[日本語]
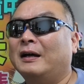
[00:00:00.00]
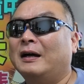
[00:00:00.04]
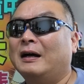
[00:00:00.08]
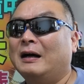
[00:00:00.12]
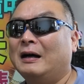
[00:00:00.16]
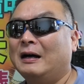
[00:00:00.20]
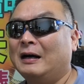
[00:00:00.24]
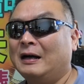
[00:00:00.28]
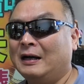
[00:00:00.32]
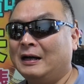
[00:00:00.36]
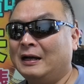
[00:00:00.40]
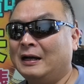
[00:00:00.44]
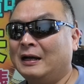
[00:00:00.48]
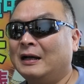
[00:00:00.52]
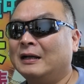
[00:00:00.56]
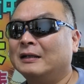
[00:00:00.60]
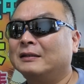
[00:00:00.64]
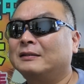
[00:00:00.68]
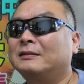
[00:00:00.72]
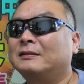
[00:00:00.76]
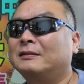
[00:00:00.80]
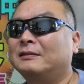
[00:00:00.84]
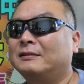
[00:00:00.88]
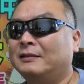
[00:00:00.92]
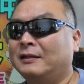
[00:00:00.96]
あ
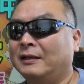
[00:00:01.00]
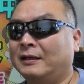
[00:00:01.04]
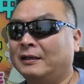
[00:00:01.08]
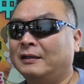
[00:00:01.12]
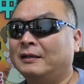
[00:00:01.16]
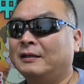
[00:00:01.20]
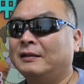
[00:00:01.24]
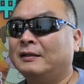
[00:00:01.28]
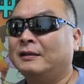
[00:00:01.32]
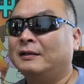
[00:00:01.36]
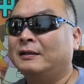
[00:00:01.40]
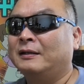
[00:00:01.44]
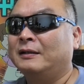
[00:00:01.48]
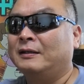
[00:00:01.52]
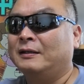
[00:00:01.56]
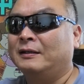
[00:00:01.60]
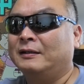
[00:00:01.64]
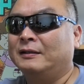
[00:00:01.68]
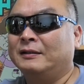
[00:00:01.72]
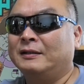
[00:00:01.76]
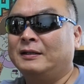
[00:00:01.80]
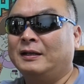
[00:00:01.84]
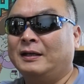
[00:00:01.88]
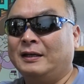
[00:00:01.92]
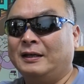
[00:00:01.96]
あっ
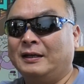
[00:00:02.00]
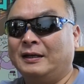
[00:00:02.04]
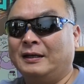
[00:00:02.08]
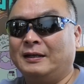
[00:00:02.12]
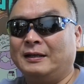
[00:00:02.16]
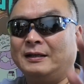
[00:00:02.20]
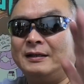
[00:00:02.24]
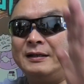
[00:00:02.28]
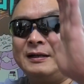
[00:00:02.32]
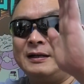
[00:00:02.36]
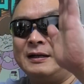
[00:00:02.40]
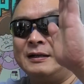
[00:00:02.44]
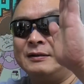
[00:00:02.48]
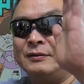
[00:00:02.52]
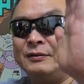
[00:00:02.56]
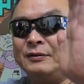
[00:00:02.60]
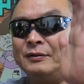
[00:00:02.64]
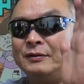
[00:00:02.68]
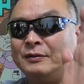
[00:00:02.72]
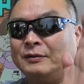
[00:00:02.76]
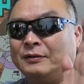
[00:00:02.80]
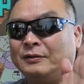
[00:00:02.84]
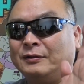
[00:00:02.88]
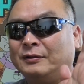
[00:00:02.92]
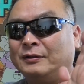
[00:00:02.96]
つってであ
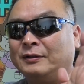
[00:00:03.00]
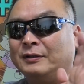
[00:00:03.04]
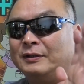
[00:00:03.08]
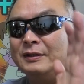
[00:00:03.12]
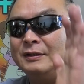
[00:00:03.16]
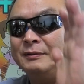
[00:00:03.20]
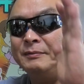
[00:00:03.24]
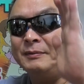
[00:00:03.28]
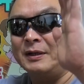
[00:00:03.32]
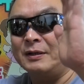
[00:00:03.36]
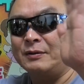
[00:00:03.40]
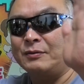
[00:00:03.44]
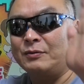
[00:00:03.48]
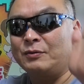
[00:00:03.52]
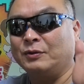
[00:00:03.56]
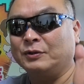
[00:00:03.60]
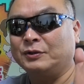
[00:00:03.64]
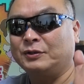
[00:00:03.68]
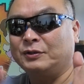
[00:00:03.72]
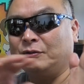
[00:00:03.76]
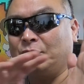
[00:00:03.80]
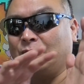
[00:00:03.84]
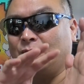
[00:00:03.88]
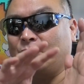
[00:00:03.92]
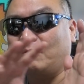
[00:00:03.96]
の今
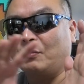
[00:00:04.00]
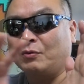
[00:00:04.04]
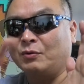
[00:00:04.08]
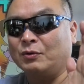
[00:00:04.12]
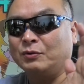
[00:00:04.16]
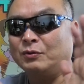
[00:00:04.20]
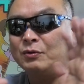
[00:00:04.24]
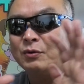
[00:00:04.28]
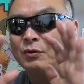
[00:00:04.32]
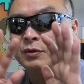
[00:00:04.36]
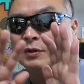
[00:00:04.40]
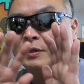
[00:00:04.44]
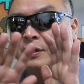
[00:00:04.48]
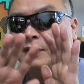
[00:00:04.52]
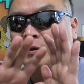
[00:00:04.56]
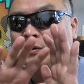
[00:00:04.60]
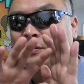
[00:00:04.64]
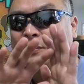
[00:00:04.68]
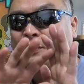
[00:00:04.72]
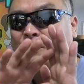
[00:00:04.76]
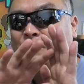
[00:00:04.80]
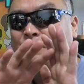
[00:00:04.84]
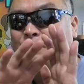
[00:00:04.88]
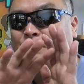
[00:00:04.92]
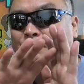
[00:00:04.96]
腰のここのとこね
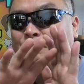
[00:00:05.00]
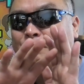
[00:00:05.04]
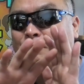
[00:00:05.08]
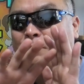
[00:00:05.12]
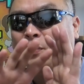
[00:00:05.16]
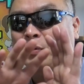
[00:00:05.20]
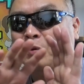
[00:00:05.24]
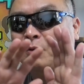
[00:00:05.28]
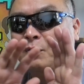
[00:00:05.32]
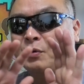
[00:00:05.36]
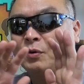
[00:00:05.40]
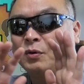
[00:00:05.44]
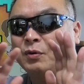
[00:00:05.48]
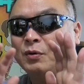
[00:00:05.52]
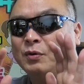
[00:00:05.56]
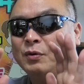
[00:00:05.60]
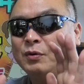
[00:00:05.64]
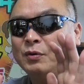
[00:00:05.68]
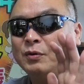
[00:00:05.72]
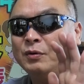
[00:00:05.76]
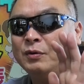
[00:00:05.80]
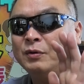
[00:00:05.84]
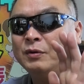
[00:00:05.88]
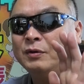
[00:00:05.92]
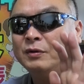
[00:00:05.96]

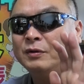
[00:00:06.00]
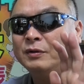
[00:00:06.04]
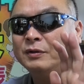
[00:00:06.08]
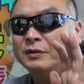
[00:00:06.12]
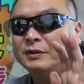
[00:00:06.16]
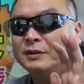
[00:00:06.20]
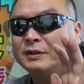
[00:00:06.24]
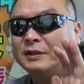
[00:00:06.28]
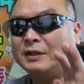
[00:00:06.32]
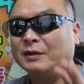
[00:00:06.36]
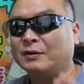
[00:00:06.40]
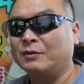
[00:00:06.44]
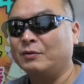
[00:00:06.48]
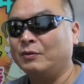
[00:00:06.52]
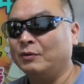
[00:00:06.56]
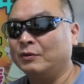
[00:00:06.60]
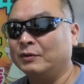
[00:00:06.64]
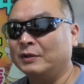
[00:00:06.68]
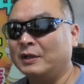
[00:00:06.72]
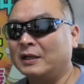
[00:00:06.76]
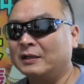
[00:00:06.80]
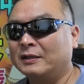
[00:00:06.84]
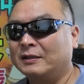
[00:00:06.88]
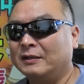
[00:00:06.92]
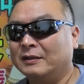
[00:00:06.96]
ボコーンってこう
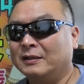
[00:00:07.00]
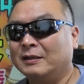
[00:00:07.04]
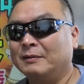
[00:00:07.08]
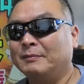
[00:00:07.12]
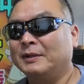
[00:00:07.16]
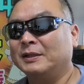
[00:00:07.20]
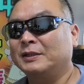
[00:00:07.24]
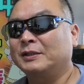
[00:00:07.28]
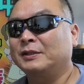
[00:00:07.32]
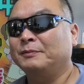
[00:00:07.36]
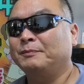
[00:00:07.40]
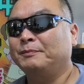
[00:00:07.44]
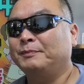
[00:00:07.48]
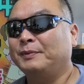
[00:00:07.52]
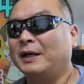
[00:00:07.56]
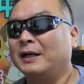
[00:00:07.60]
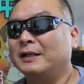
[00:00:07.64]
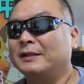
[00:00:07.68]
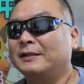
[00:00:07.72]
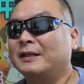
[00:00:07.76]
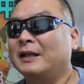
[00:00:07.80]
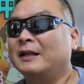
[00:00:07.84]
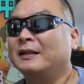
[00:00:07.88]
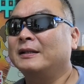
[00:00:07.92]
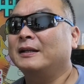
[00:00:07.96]
なってる今尻尾
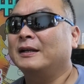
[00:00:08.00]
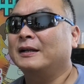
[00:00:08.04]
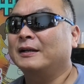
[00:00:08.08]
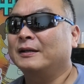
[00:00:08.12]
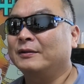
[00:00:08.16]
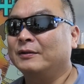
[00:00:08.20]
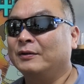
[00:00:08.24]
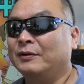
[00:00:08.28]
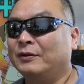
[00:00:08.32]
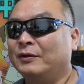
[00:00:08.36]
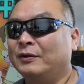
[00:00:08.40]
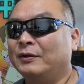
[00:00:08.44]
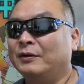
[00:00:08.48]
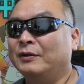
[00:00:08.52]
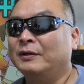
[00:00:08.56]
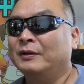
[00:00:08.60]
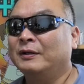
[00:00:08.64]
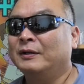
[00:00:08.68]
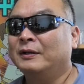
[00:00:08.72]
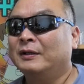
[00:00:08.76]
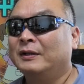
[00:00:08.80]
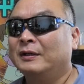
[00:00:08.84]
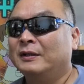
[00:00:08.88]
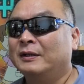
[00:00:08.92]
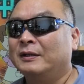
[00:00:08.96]
張ったんだけど
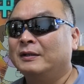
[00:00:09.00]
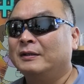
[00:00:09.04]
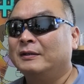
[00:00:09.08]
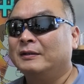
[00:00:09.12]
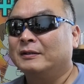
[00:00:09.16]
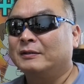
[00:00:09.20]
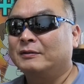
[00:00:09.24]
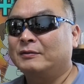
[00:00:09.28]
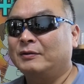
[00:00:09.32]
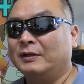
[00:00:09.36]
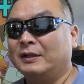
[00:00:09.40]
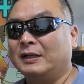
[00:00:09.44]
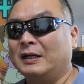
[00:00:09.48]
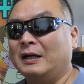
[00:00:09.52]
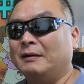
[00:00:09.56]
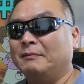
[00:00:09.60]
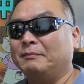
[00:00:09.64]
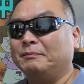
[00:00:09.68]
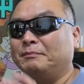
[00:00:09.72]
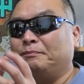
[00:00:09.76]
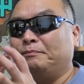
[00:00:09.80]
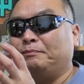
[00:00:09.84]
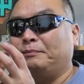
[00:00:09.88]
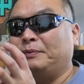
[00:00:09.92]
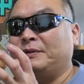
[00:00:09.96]
これが
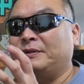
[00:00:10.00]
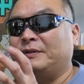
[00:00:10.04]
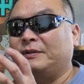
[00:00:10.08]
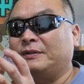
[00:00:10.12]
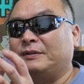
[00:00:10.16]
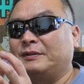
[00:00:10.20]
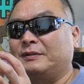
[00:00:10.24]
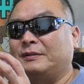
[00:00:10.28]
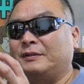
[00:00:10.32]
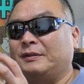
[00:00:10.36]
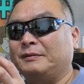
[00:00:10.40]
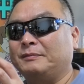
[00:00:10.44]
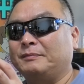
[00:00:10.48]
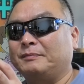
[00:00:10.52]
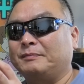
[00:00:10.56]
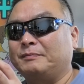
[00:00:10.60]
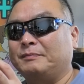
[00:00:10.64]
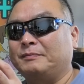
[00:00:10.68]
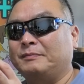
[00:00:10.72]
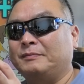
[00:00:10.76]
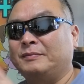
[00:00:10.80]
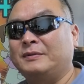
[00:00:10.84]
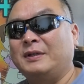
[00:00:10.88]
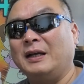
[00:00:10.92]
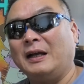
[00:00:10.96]
ピシッ
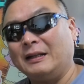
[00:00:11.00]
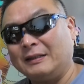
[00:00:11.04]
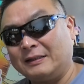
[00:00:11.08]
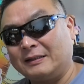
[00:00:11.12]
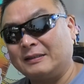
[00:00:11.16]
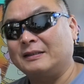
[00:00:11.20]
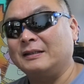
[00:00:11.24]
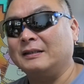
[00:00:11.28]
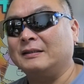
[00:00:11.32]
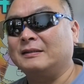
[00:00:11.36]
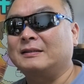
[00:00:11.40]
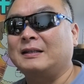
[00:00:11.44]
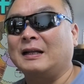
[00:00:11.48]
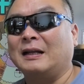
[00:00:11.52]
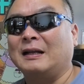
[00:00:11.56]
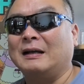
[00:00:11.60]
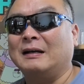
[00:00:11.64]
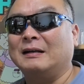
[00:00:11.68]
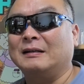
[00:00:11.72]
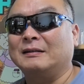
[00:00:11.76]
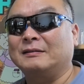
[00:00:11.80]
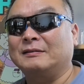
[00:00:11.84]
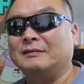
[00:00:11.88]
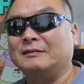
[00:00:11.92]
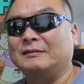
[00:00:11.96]
ジャンっていった
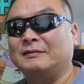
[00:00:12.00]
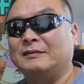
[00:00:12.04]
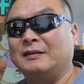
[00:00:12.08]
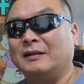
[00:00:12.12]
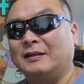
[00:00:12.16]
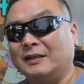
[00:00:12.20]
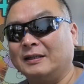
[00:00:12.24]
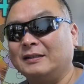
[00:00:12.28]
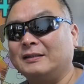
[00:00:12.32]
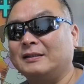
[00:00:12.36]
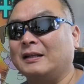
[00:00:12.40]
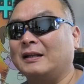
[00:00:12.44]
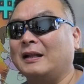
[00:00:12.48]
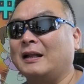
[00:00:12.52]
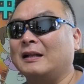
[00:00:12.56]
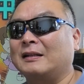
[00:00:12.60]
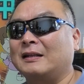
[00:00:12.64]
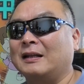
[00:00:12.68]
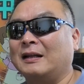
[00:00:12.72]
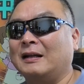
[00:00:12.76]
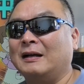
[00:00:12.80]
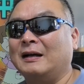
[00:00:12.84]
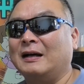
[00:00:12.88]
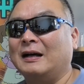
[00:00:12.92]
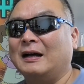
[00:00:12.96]
らグギってなっ
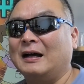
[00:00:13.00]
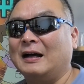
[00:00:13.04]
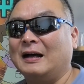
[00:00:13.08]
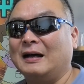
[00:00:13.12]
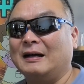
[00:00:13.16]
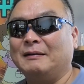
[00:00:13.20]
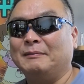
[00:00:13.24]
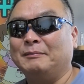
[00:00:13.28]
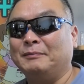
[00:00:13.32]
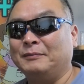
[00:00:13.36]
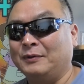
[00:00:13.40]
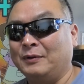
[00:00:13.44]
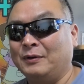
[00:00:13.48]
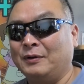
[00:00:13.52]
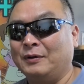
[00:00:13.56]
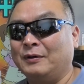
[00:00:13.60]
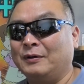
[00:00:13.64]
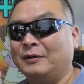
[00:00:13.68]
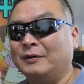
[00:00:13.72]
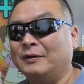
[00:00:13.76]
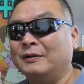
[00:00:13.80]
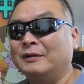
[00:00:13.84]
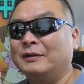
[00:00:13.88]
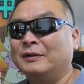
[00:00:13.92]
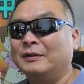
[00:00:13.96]
たら
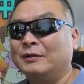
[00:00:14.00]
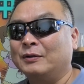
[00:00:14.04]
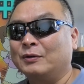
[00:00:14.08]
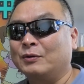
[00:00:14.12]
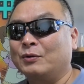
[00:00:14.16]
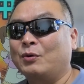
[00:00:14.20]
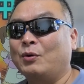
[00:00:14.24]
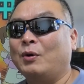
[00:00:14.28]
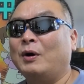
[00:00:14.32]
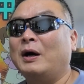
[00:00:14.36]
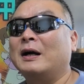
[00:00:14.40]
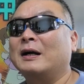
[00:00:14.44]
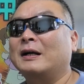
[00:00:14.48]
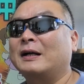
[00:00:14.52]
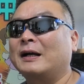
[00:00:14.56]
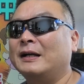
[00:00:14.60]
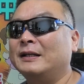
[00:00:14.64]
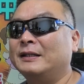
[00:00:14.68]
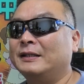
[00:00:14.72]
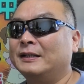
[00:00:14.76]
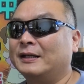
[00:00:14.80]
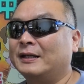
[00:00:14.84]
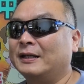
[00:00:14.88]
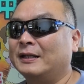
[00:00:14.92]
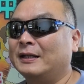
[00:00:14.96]
もうご飯買
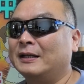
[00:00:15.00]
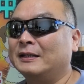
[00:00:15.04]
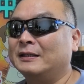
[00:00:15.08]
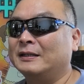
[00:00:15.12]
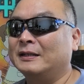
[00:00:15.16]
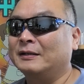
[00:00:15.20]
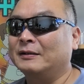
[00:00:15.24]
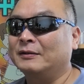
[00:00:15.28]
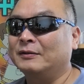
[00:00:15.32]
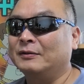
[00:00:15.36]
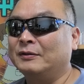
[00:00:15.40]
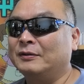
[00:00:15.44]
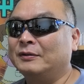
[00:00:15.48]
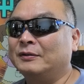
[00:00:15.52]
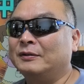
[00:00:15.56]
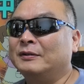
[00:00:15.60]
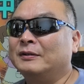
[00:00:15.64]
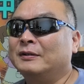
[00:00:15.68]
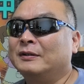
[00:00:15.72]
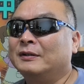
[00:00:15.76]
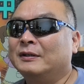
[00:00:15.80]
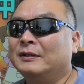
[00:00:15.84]
いに行けないんだけど